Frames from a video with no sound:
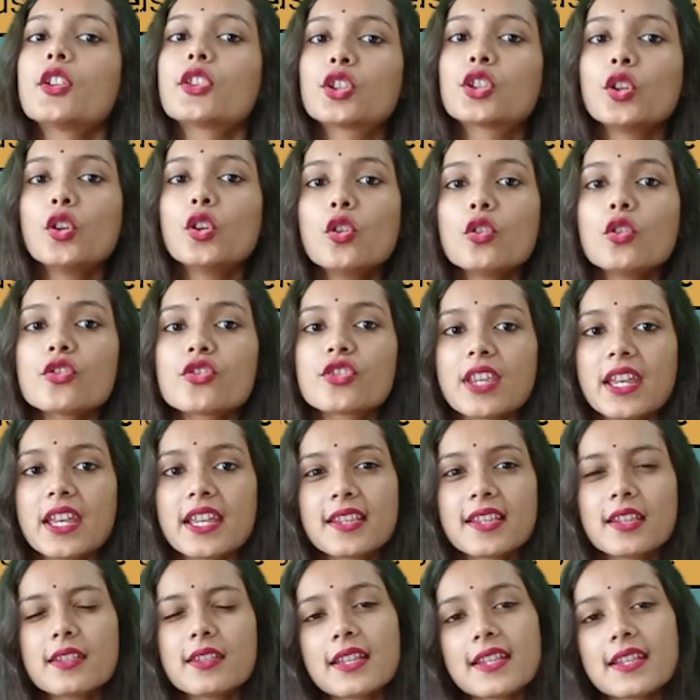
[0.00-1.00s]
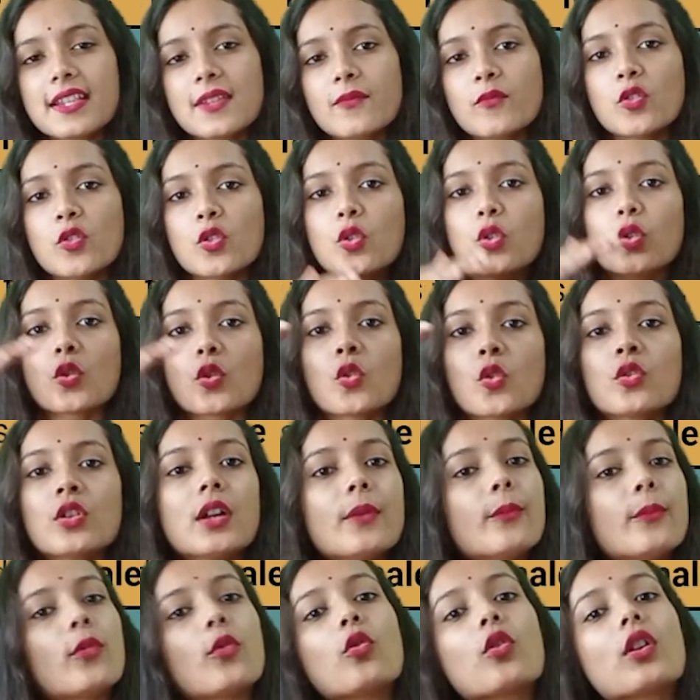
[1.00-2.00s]
तो जैसे जैसे वो ग्रोन
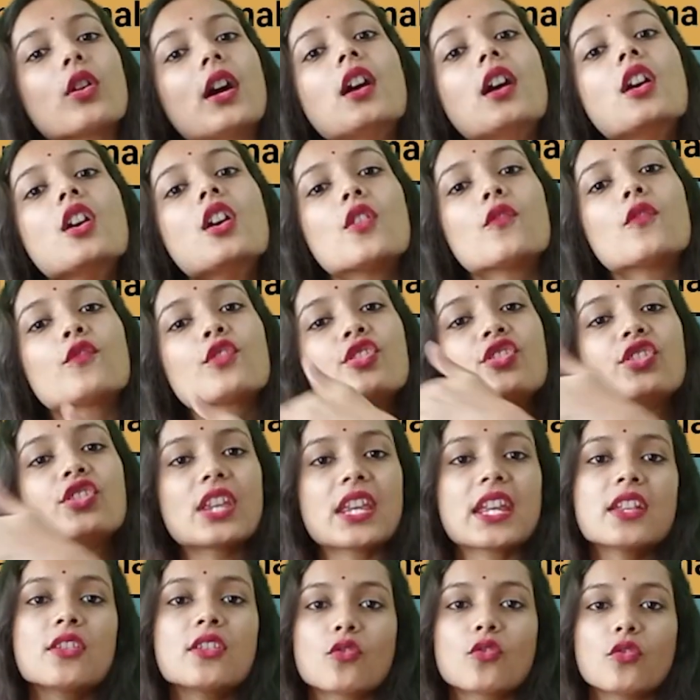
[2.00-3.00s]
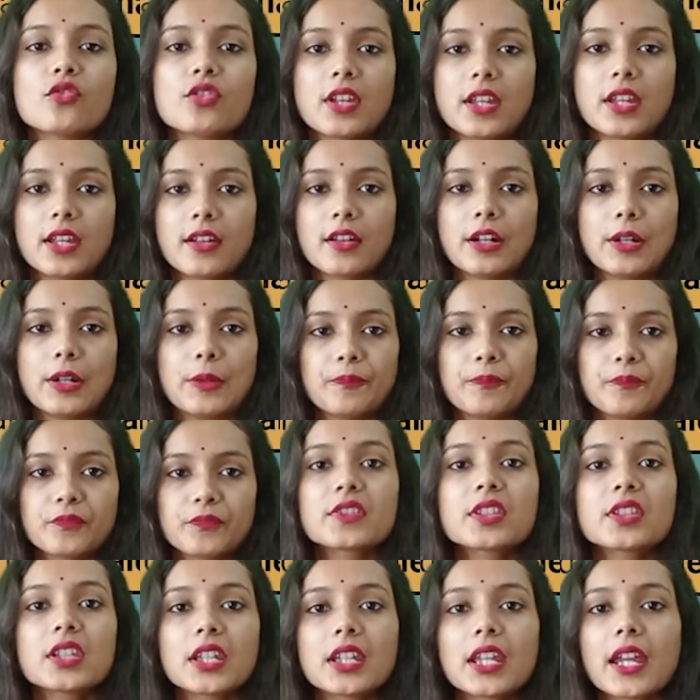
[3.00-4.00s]
अप होगा वो चेंज हो
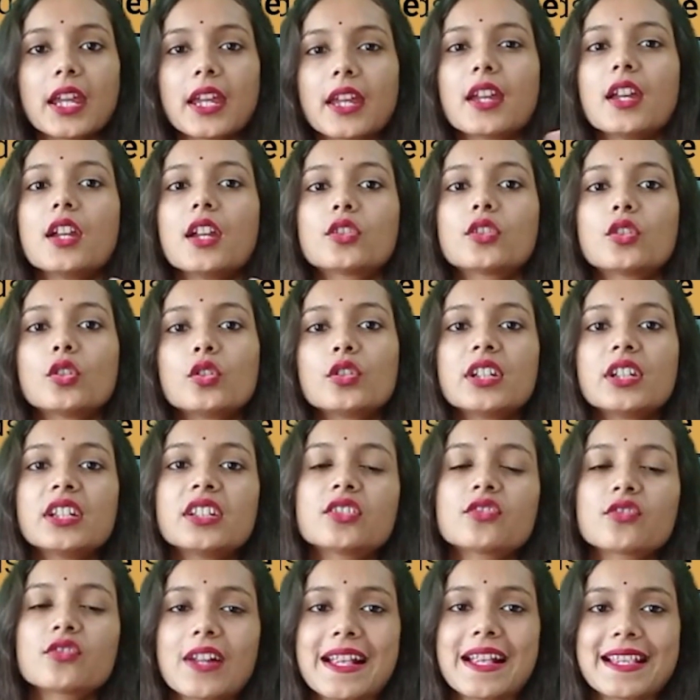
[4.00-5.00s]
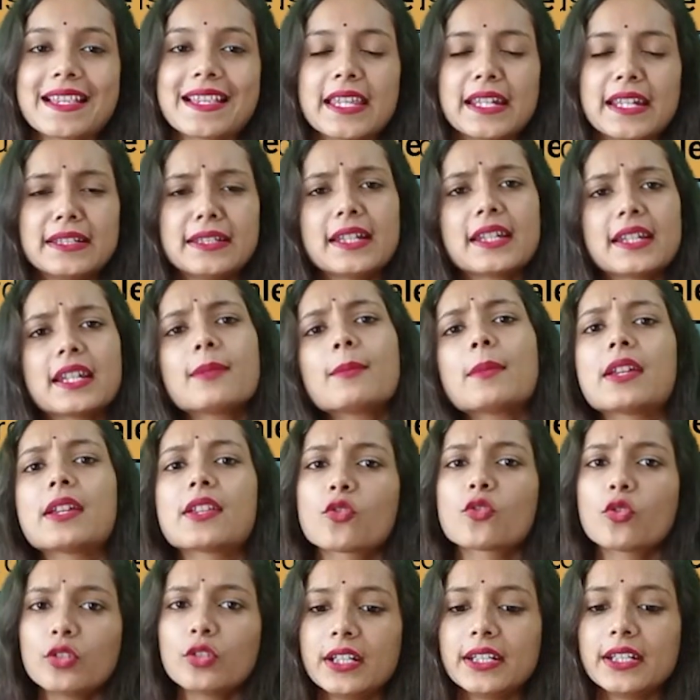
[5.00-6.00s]
जाएगा ठीक है तो ये ट्रांसजेंडर है मैं
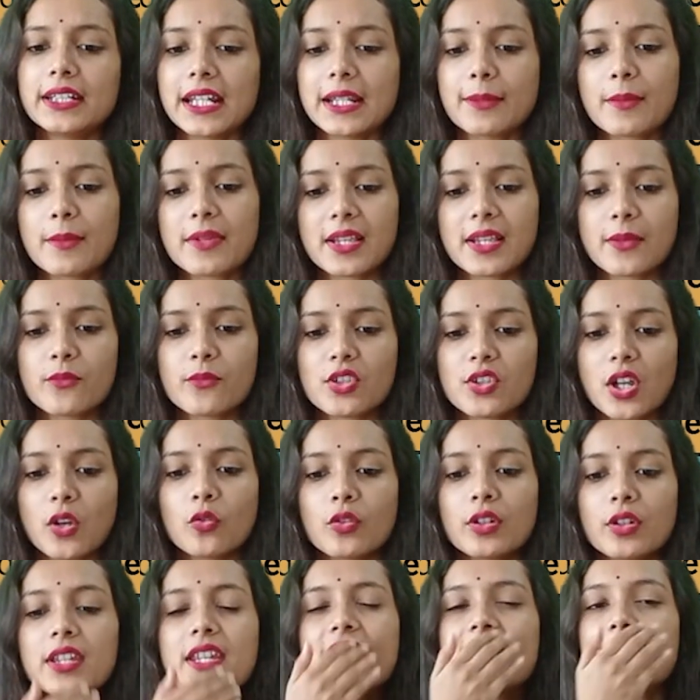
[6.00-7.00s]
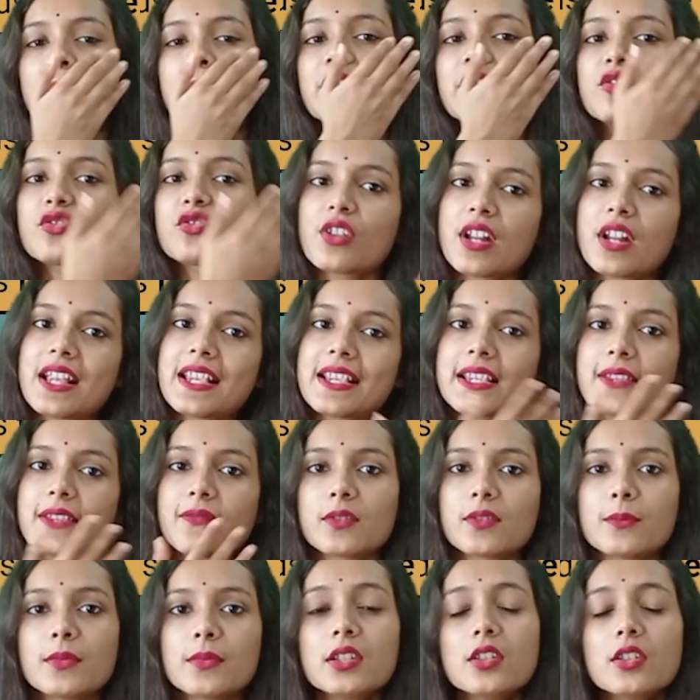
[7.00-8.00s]
इसको डिटेल में समझाऊंगी इसमें ट्रांस
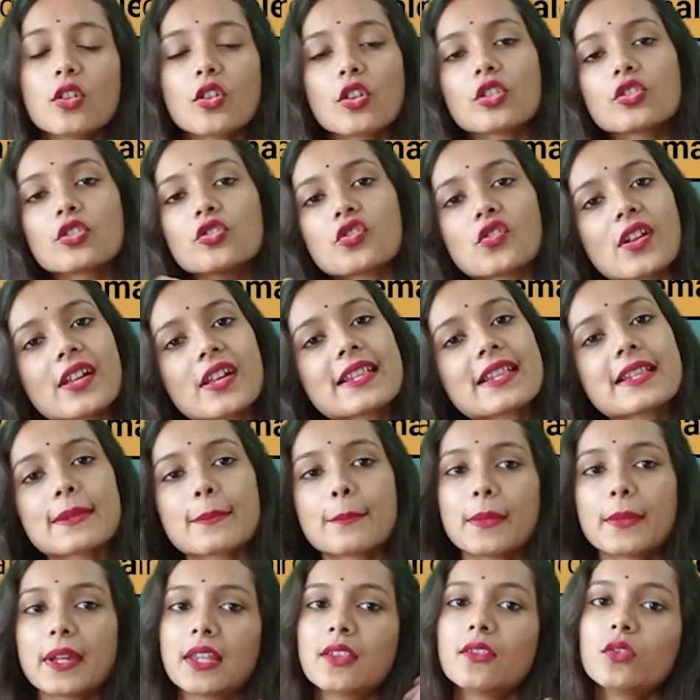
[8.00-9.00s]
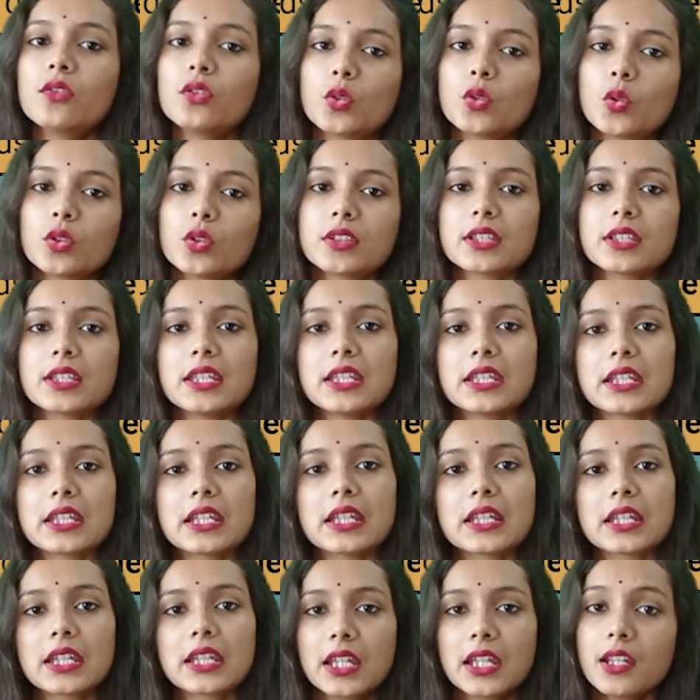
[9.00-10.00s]
वुमेन और ट्रांस मैन दो
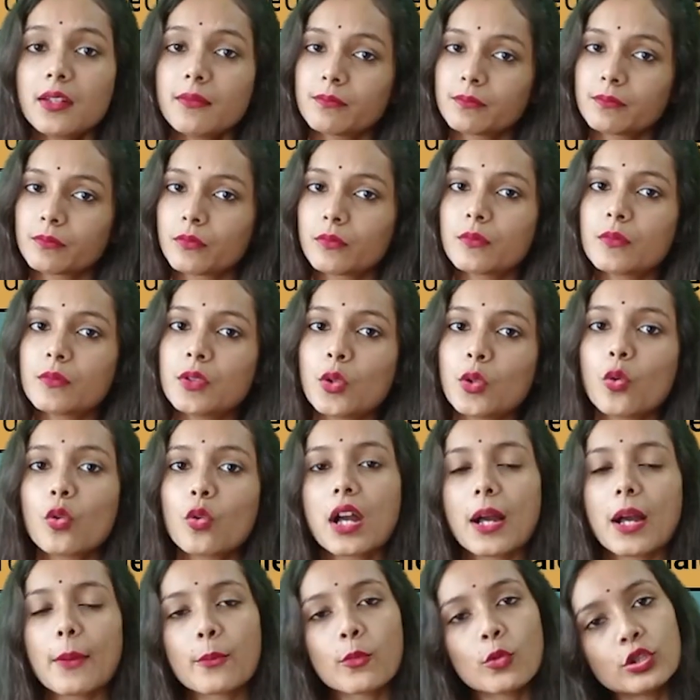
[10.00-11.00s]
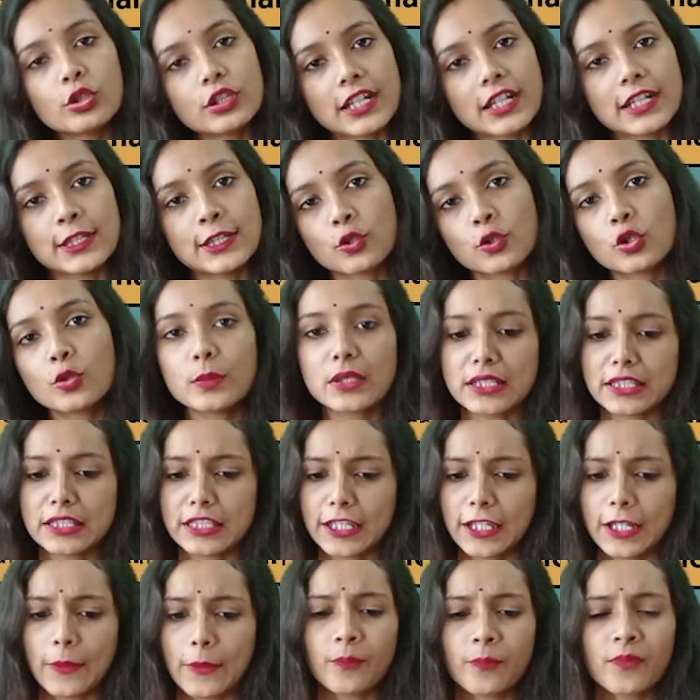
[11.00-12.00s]
तरीके के लोग आपको देखने को
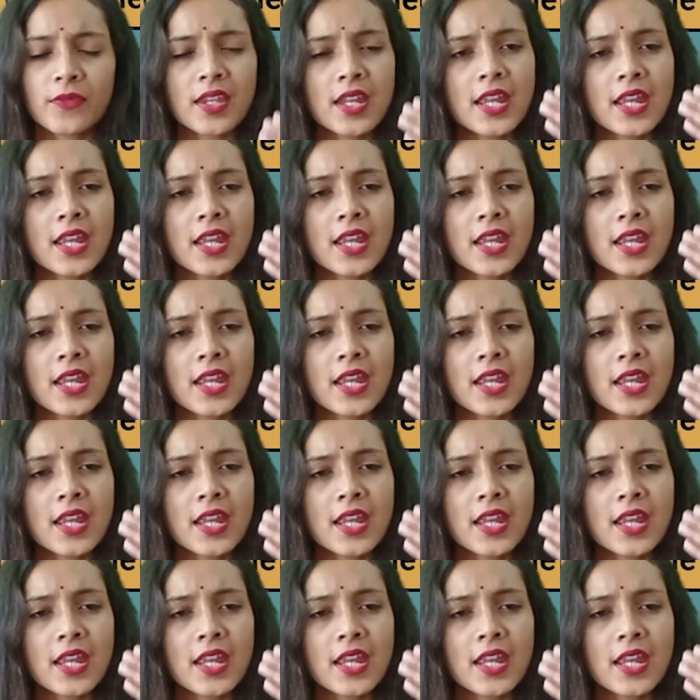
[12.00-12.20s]
मिलते हैं